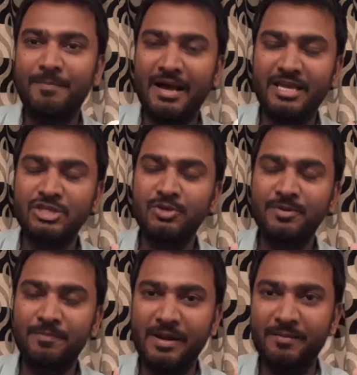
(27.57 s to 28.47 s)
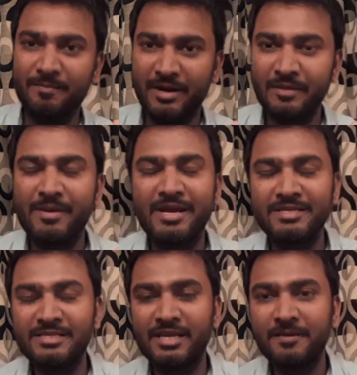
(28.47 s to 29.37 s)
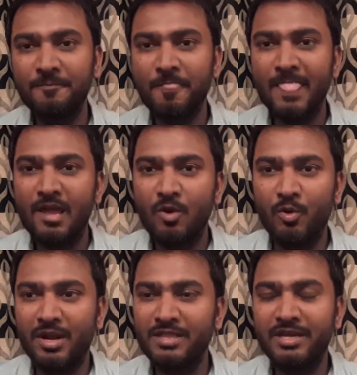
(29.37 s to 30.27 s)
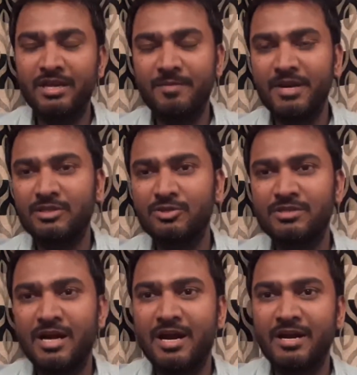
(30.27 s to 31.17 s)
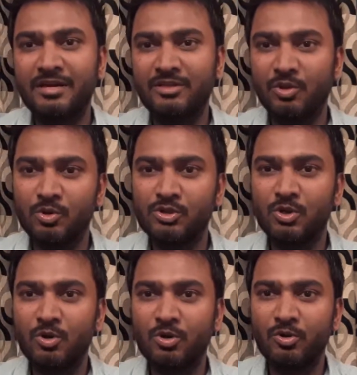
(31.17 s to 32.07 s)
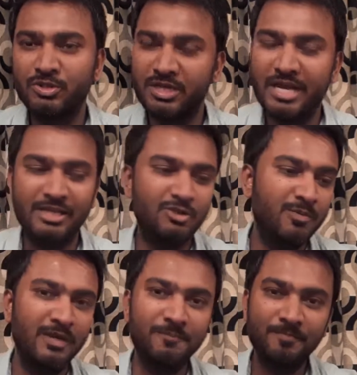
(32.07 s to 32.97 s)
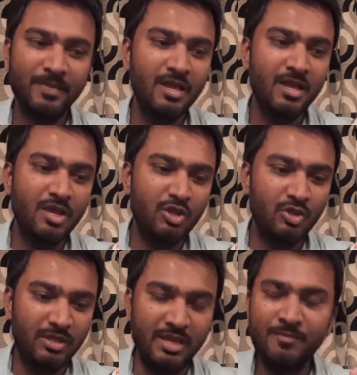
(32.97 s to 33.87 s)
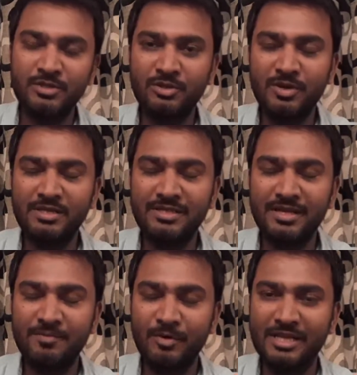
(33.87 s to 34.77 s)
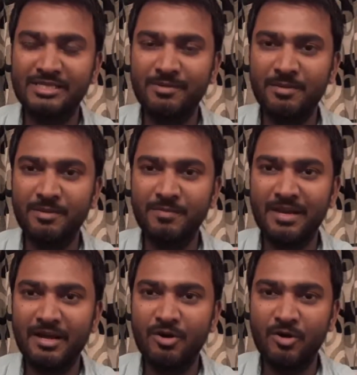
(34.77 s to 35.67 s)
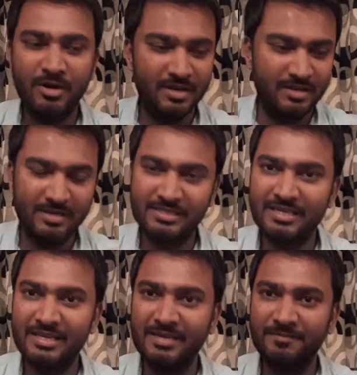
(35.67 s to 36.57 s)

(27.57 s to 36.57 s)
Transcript: बाकी जो है बड़े ब्रांड्स हैं उनके तकरीबन 160, 200 और कुछ के 250 भी हैं तो ये मुझे थोड़ा सा मुनासिब कीमत में लगा और इसकी